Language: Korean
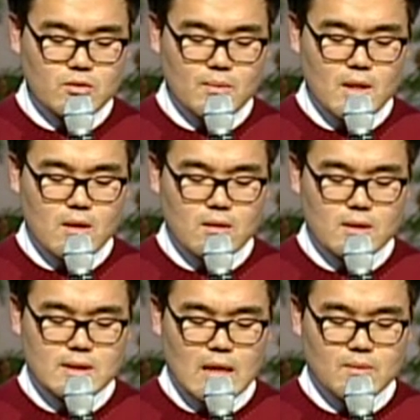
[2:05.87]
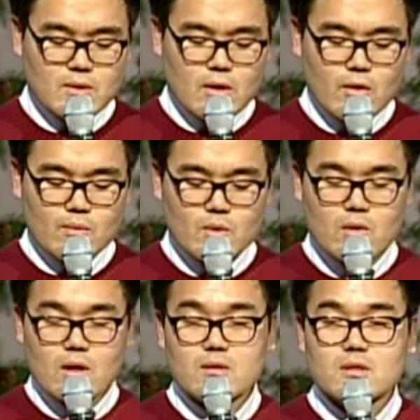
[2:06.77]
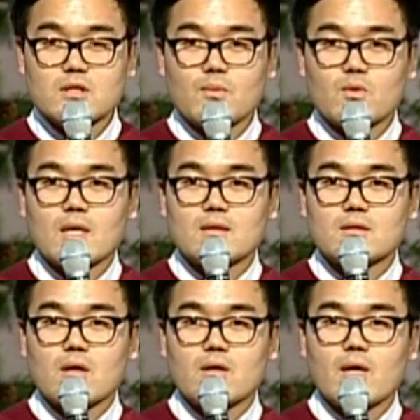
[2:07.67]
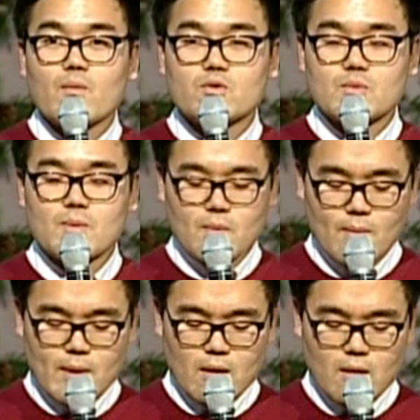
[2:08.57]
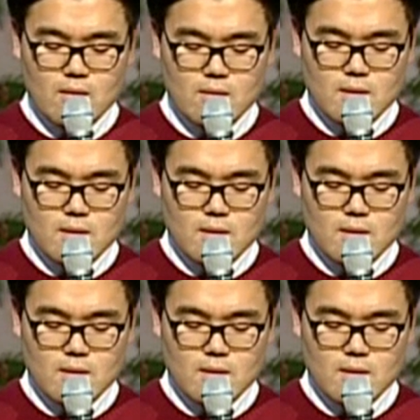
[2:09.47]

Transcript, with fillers: 뛰며 이 짧은 어려움도 견디지 못하는 너희의 모습을 보며